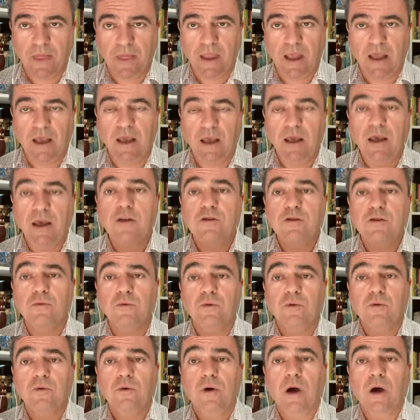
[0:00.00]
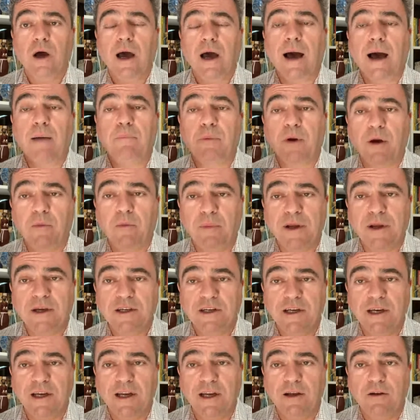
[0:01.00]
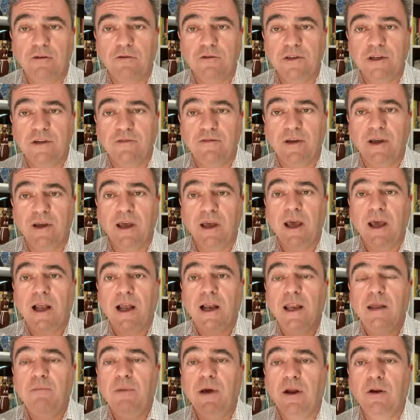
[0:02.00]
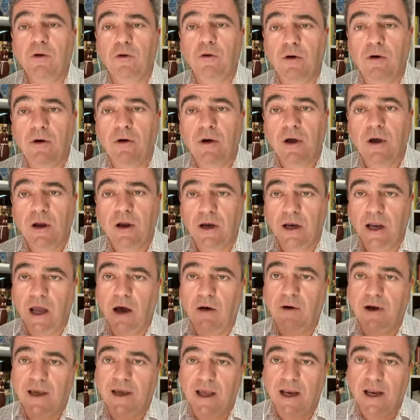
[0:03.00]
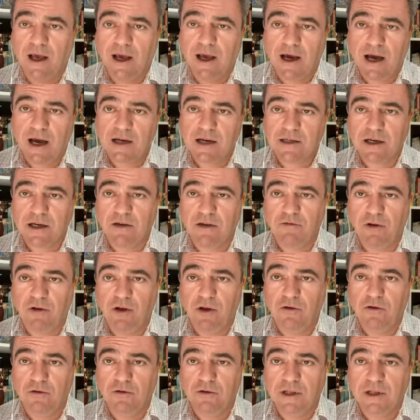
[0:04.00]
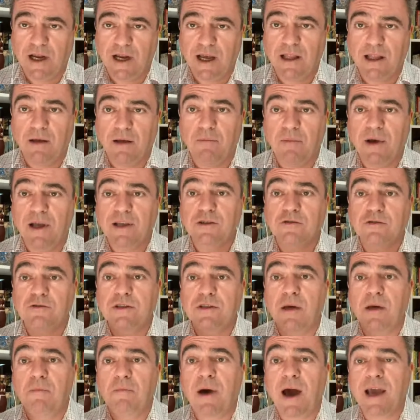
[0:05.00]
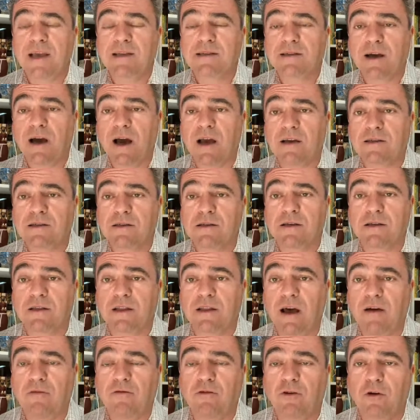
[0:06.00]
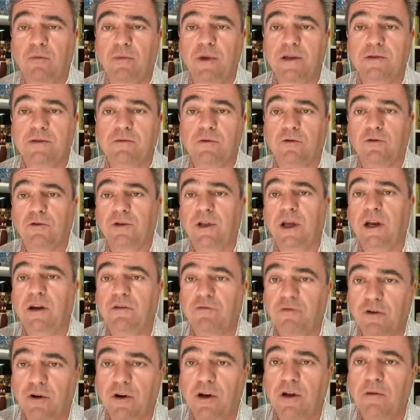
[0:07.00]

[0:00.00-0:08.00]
E isso, a própria China, inclusive, liberou não aquela caixa que foi encontrada, mas os demais caixas que estavam no mesmo contêiner foram